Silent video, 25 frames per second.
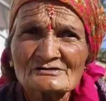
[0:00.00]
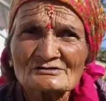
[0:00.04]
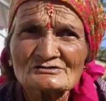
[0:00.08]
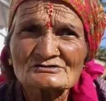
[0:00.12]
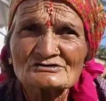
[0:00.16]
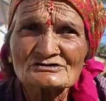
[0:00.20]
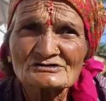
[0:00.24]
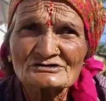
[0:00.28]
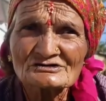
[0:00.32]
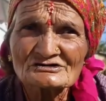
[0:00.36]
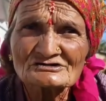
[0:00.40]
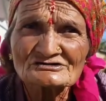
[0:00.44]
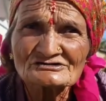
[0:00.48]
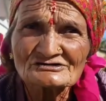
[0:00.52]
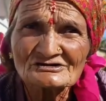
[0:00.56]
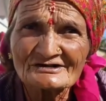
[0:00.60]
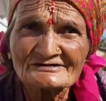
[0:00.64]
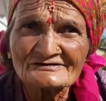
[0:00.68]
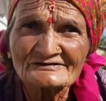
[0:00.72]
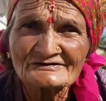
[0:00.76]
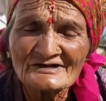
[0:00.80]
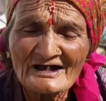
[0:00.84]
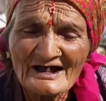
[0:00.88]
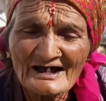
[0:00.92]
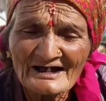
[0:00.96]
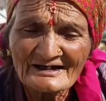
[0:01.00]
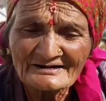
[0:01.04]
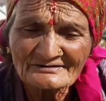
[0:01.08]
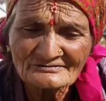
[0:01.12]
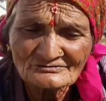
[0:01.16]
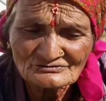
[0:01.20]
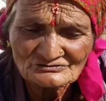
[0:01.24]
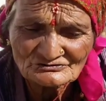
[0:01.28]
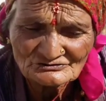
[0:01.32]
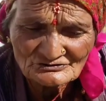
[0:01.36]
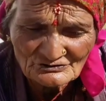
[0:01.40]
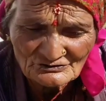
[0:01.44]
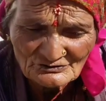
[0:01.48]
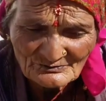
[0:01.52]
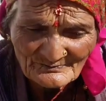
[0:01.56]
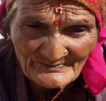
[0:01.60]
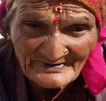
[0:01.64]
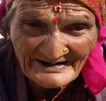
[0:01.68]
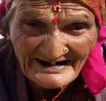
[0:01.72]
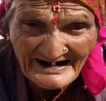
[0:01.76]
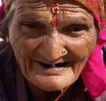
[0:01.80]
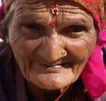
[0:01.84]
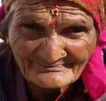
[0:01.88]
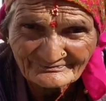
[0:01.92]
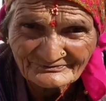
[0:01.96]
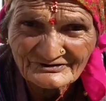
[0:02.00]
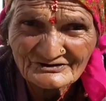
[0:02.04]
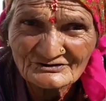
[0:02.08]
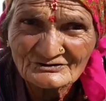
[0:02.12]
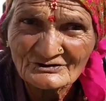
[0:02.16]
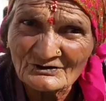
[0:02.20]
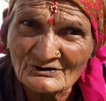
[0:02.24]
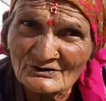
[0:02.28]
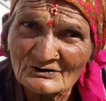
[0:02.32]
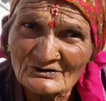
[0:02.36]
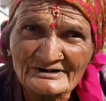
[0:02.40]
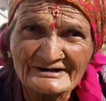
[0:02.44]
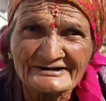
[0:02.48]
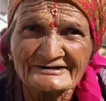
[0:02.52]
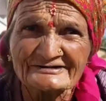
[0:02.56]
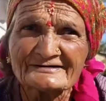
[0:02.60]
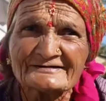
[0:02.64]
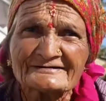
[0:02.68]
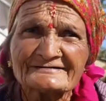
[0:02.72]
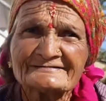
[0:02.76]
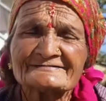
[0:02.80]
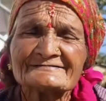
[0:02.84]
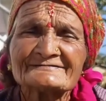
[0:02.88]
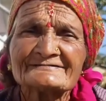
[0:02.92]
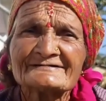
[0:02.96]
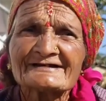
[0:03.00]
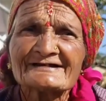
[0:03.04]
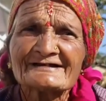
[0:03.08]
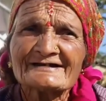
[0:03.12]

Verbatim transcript: उसकी संतान को प्राप्त हो गई